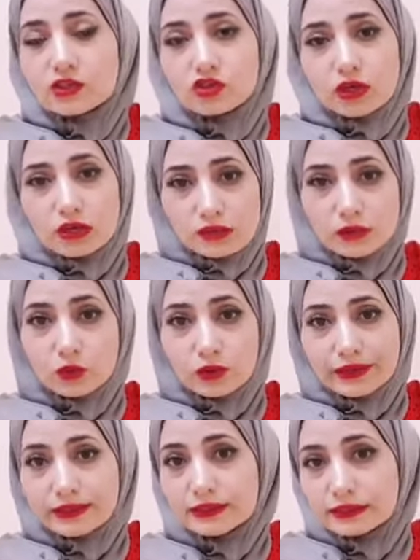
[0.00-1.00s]
شخص هو
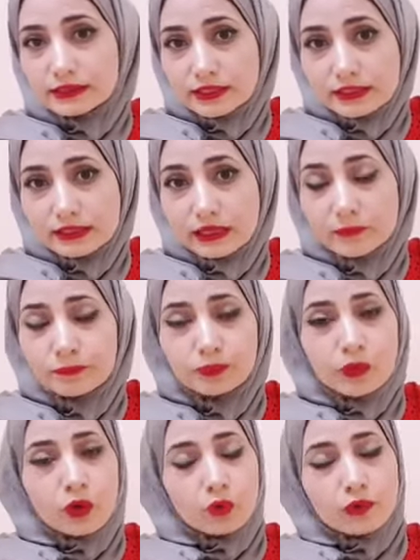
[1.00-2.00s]
يريد ينزله
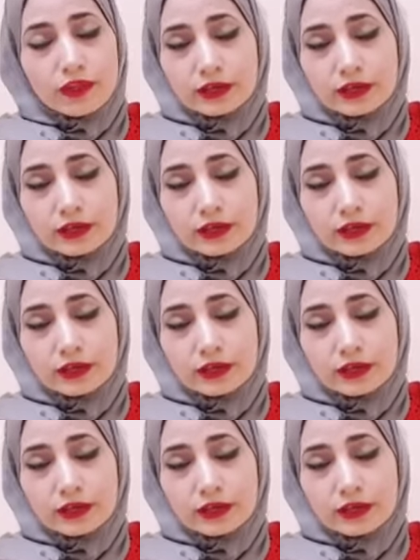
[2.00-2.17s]
وإذا